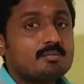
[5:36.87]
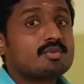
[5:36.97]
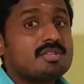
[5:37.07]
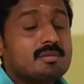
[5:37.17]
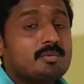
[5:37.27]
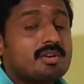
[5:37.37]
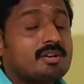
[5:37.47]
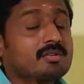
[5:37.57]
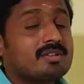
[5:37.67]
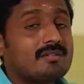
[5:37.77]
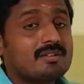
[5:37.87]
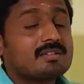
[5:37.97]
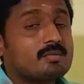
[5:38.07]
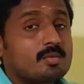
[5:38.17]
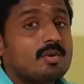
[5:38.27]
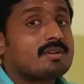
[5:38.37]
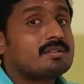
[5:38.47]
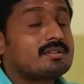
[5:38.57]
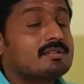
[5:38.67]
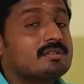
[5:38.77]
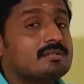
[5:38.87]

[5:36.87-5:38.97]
புதிய பொட்டேட்டோ தாவரத்தை உருவாக்குது